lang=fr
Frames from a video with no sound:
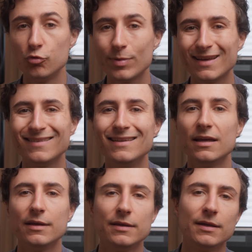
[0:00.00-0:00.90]
plus précis
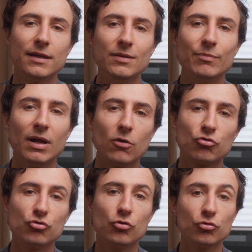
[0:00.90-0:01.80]
et une
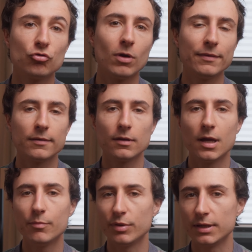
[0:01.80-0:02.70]
balance gauche-droite
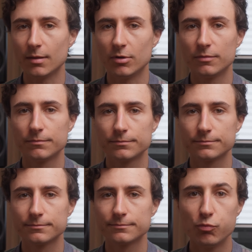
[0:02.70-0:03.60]
impeccable.
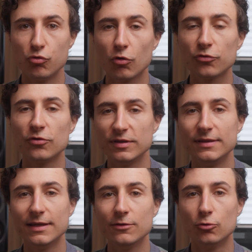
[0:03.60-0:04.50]
Pour ce
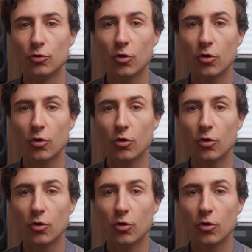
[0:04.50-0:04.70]
qui est de